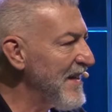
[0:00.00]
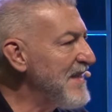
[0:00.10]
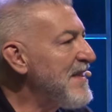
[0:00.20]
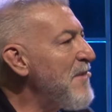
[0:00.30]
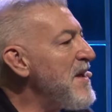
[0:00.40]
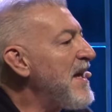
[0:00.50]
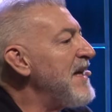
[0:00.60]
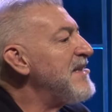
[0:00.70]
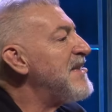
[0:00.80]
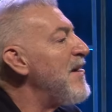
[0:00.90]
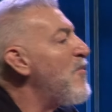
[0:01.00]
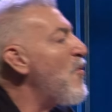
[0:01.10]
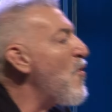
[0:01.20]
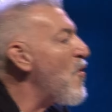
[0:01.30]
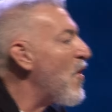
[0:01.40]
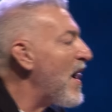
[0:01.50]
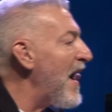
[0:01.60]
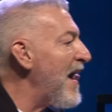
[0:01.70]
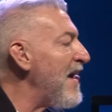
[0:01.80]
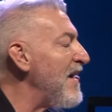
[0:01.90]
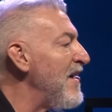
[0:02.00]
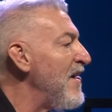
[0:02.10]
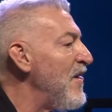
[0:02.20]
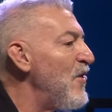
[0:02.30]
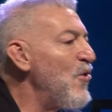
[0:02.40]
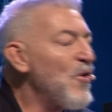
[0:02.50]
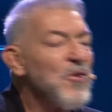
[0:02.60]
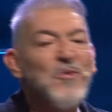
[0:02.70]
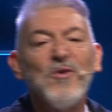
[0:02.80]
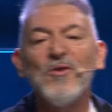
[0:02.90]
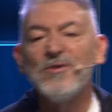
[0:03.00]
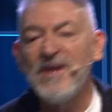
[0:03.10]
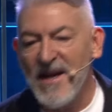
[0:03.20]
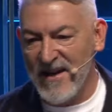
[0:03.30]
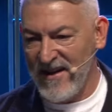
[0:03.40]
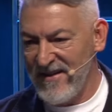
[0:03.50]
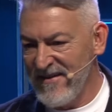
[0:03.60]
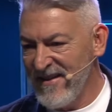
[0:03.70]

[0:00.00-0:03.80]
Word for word: Y saben que se busca lo que uno no tiene.